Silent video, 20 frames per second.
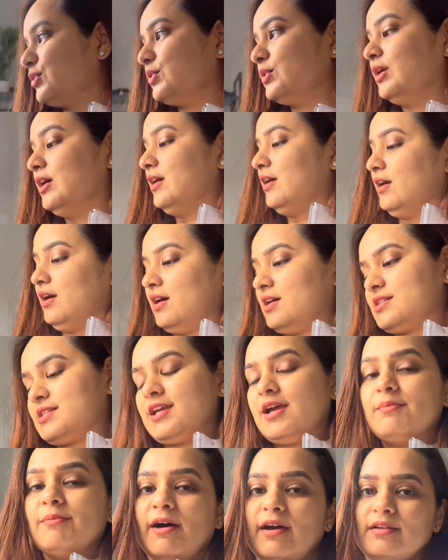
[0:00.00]
हूँ अच्छा
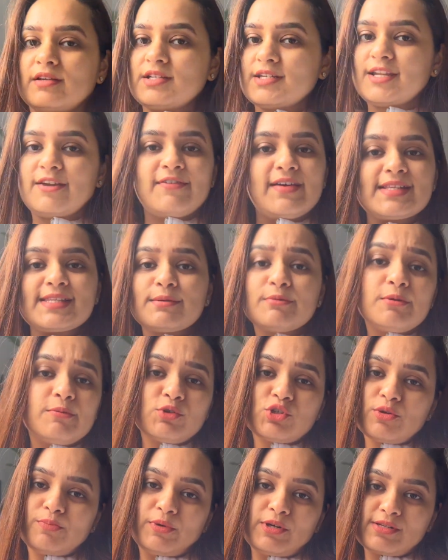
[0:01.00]
है बारिश नहीं वैसे भी
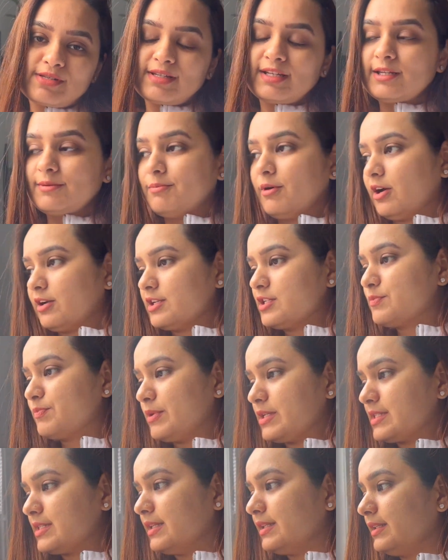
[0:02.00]
मुझे पर्सनली बारिश
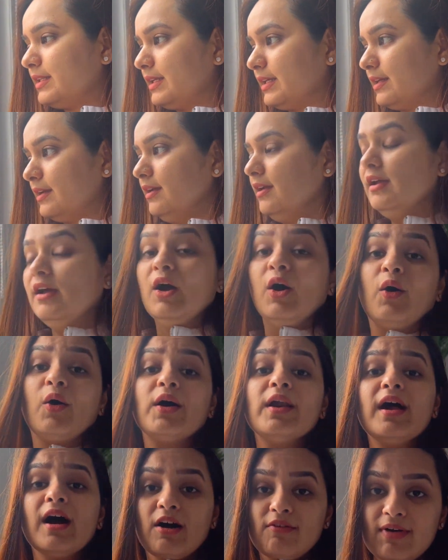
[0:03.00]
पसंद नहीं है और
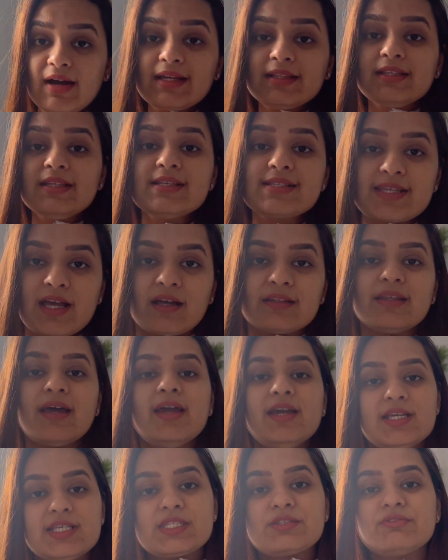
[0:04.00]
हवा इतनी ज़्यादा है
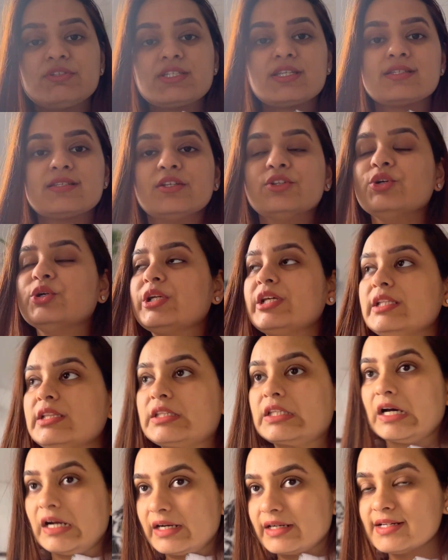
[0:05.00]
इस वजह से थोड़ी
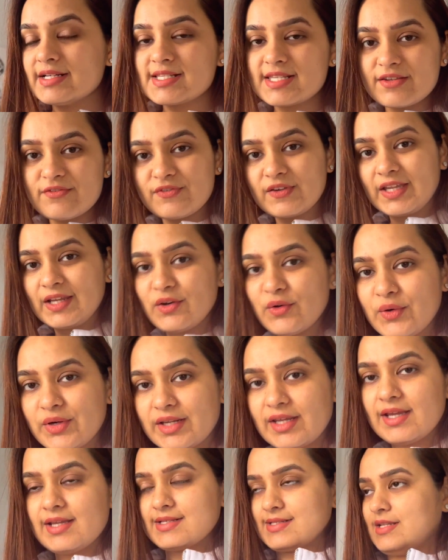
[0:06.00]
ठंड सी फील हो रही
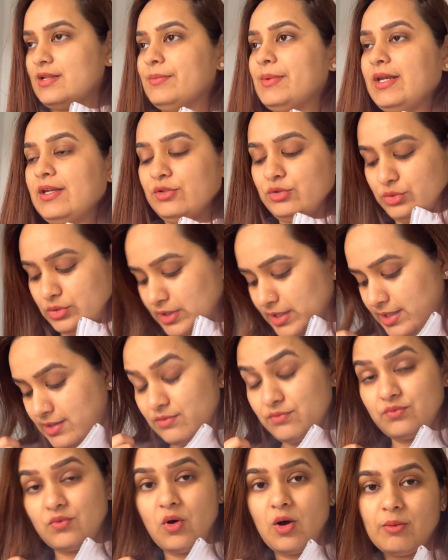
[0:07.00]
है इसलिए मैंने थोड़ा ये
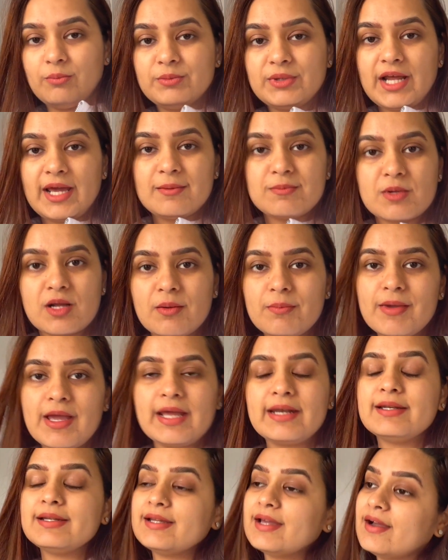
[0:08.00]
वार्म टाइप का
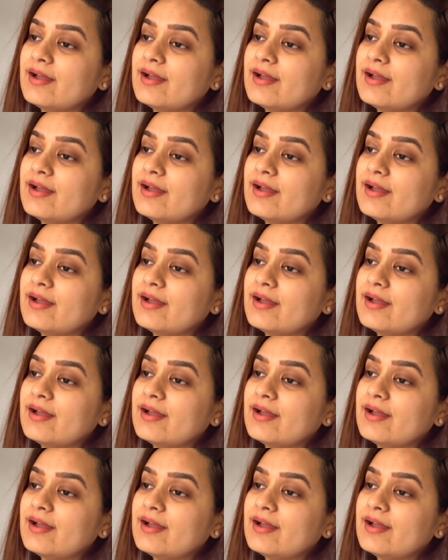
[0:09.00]
पहन लिया